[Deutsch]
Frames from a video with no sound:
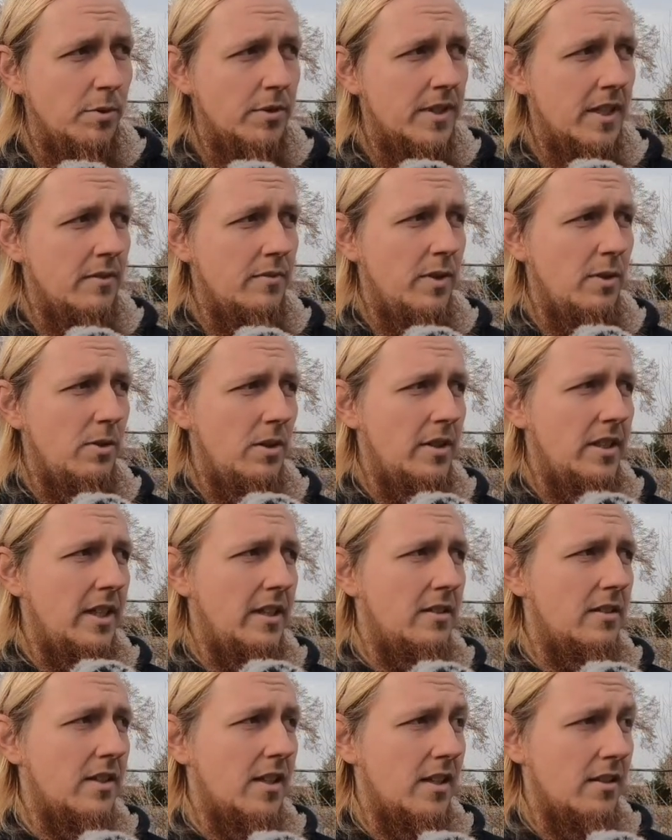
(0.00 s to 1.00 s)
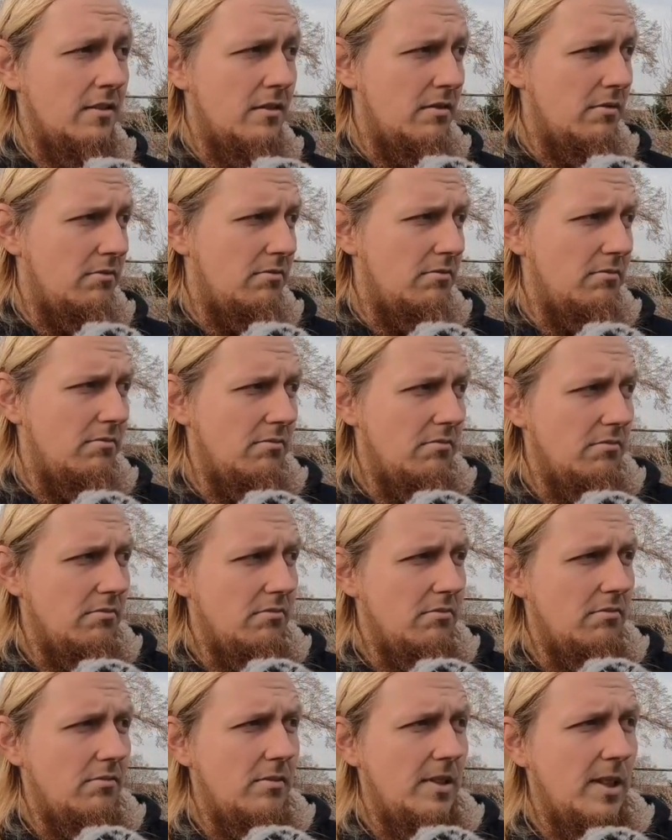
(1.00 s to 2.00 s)
Prozent verloren hat seit
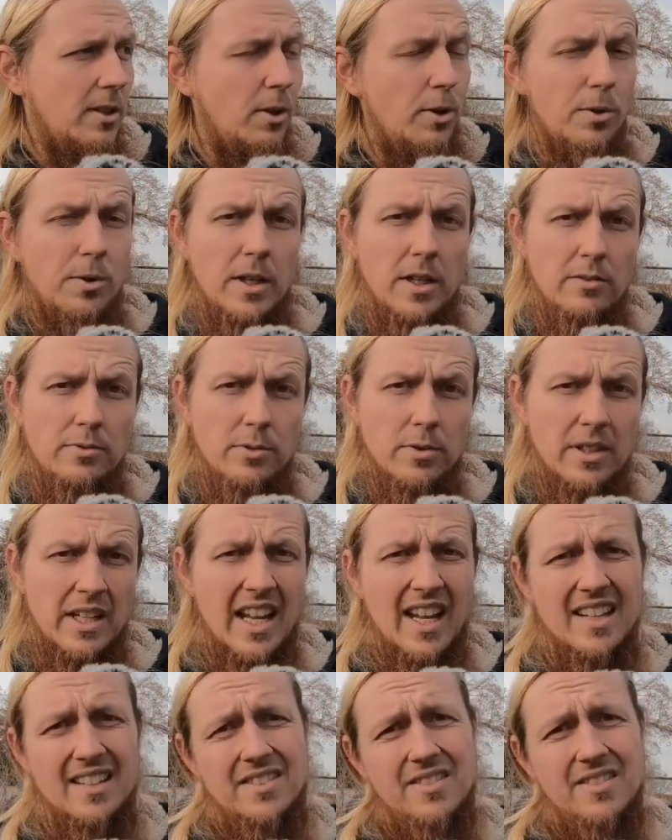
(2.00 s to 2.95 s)
der Euro-Einführung. Nee.